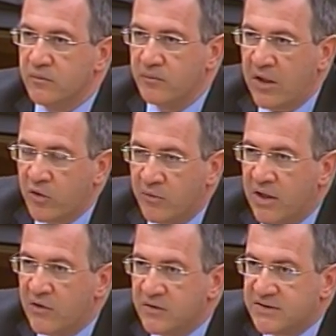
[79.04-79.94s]
banco
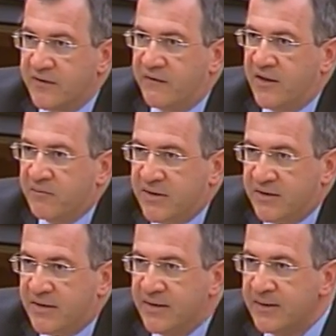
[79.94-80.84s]
malo
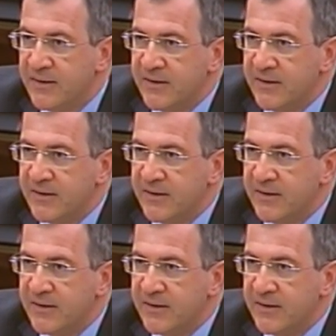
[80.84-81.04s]
esencialmente